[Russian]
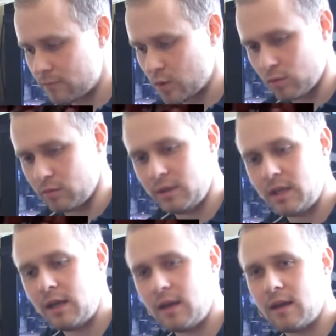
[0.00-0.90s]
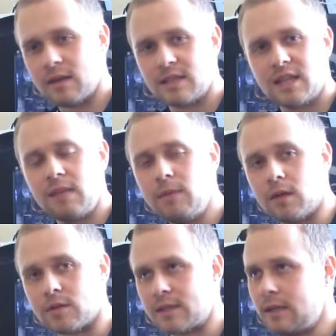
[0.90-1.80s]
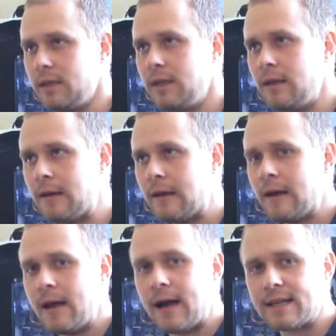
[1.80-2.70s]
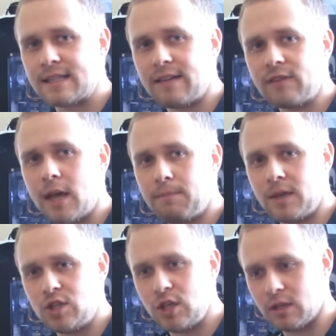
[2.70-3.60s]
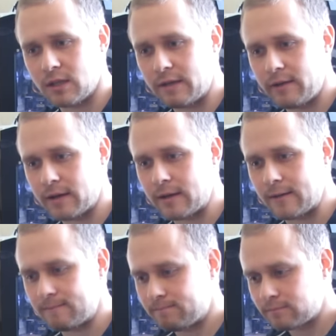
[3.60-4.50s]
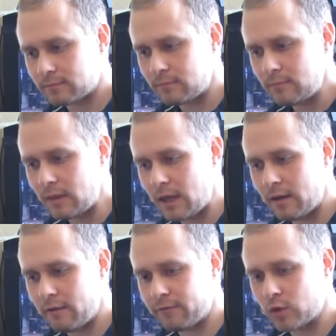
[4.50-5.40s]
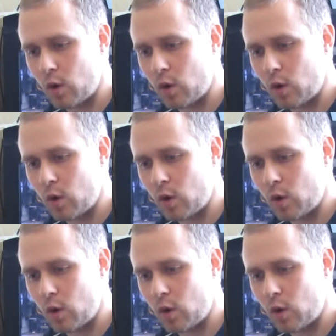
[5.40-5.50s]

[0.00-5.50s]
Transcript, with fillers: ну, не стремился. И основная причина, наверное, в